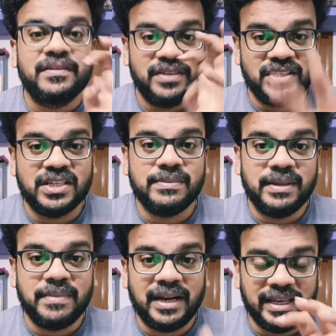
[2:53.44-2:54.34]
விஜய் சதுபதி
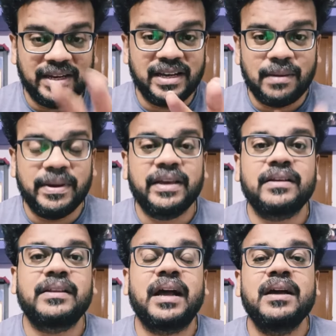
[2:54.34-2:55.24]
மேலே இருக்குது
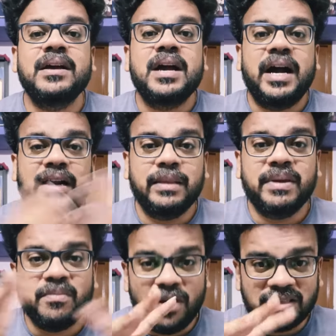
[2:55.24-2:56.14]
அப்படிங்கிறது தான் அடுத்து
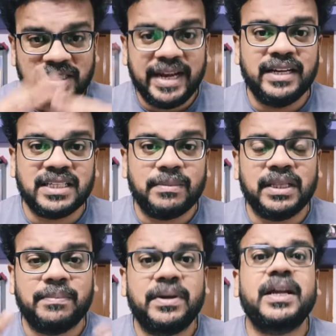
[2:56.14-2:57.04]
பிக் பாஸ் எயிட்
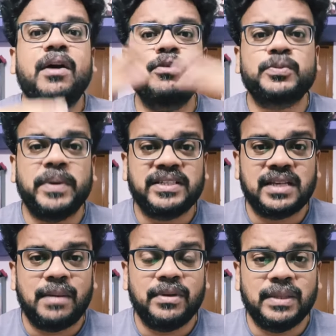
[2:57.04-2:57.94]
சம்மந்தப்பட்ட ஹவுஸ்
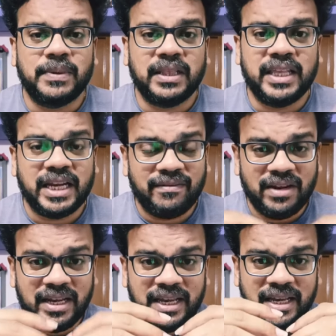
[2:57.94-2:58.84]
பிக்ஸ்லாம் வந்து பார்த்தீங்கன்னா
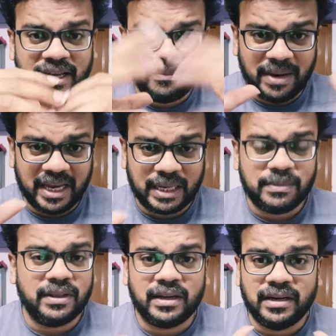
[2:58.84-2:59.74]
வெளியே
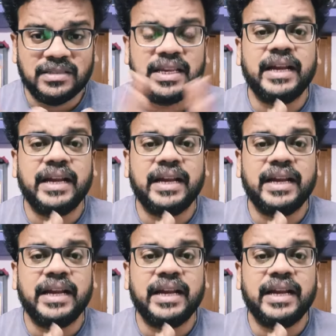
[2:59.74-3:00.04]
பயங்கரமாக வந்து ரிலீஸ்